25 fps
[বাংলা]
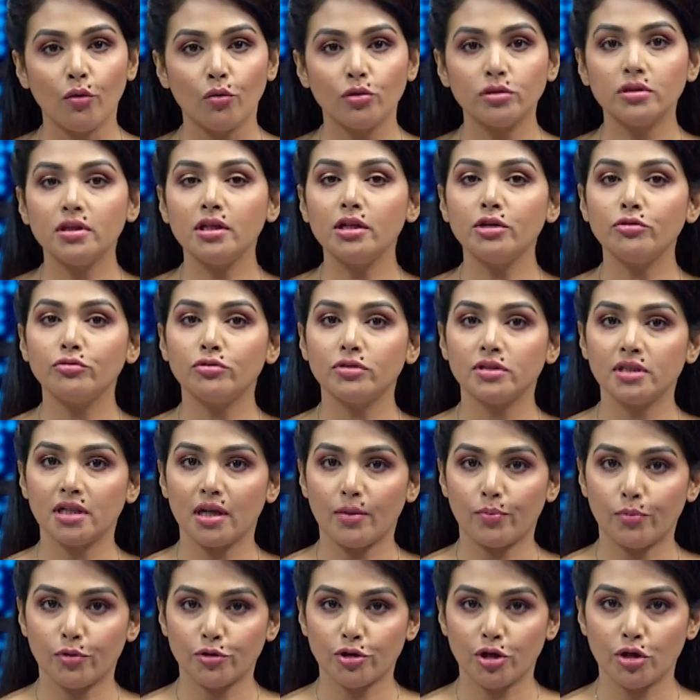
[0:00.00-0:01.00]
অতিরিক্ত
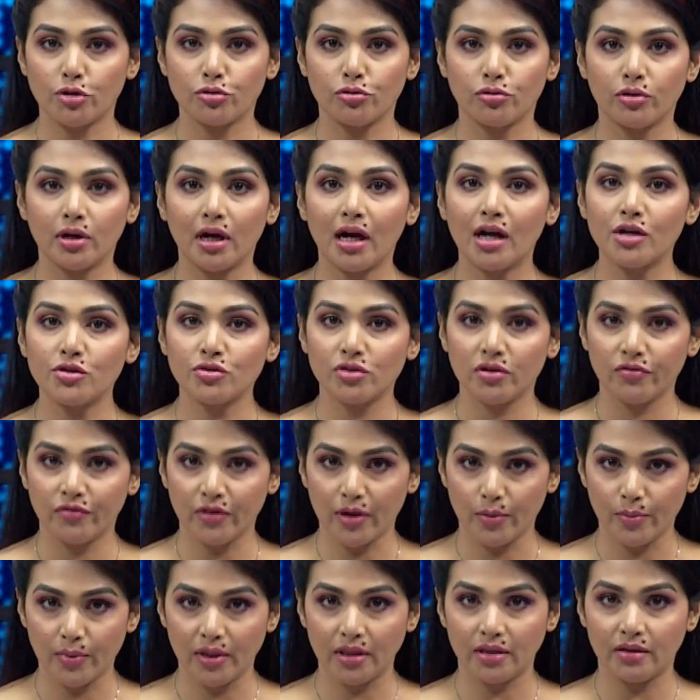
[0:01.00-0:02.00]
জেলা প্রশাসক আশরাফ
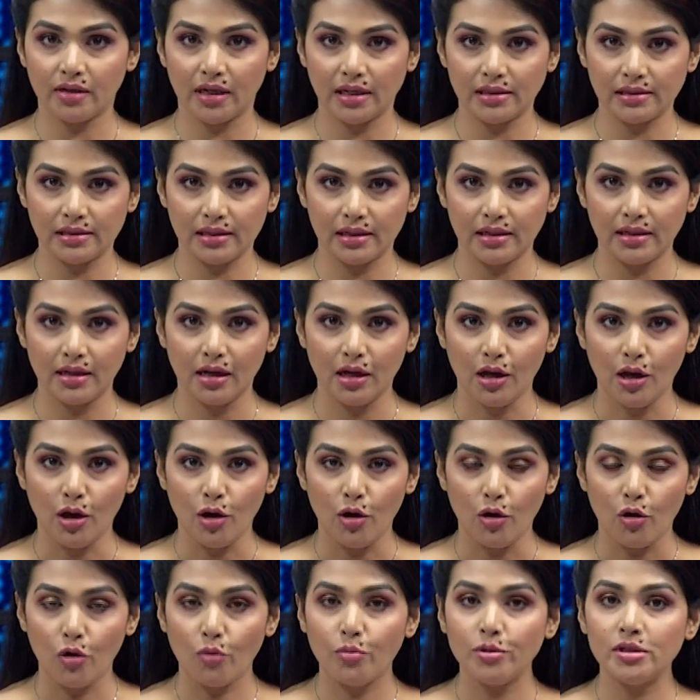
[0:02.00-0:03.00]
আহমেদ রাসেল
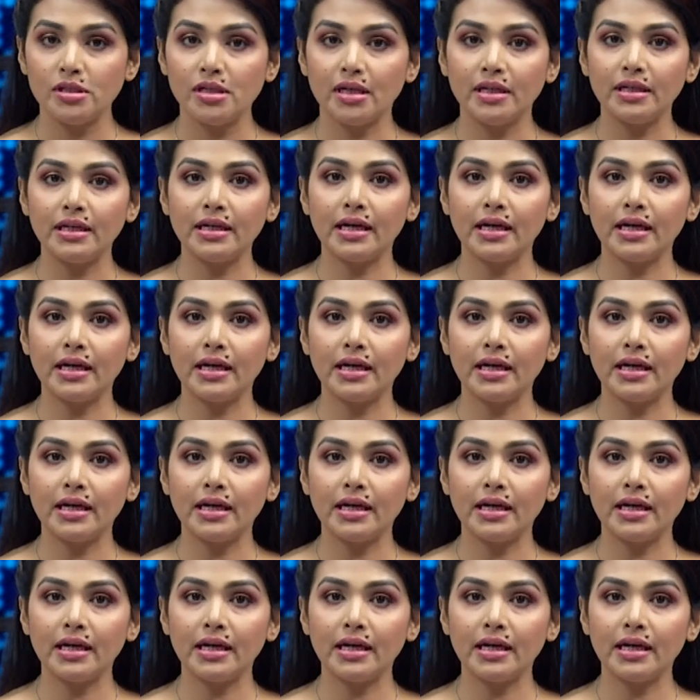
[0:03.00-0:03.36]
অভিযানে